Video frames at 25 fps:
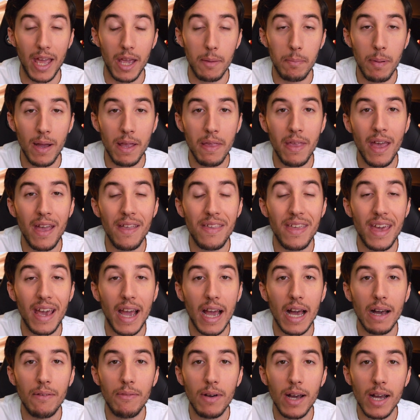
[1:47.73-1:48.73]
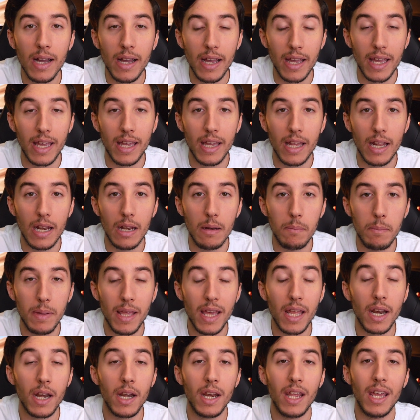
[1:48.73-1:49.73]
A España llegaban el
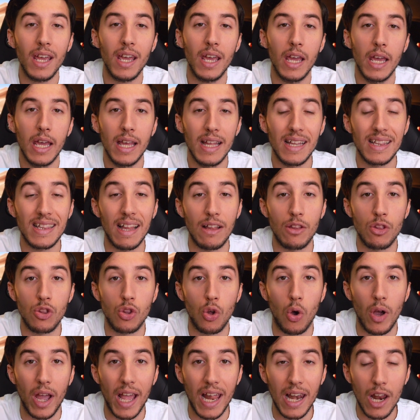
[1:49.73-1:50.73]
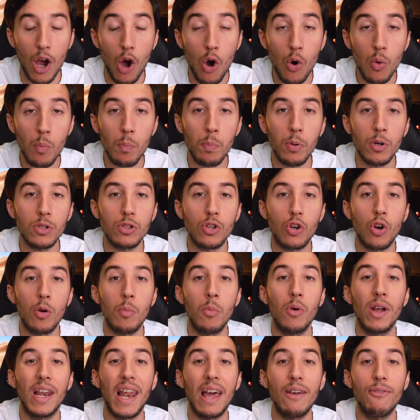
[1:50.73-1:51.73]
viernes tanto el HomePod
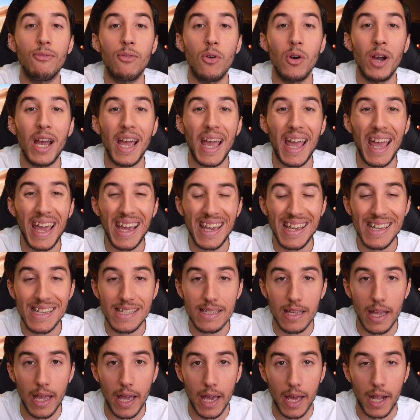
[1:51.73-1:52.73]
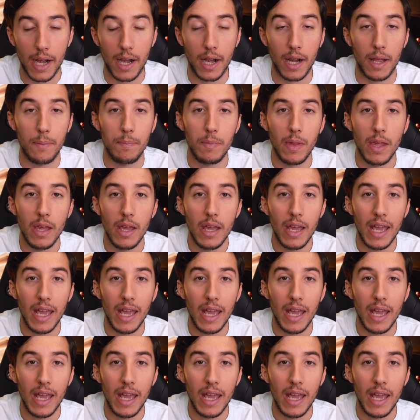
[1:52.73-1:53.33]
como el iPhone XR.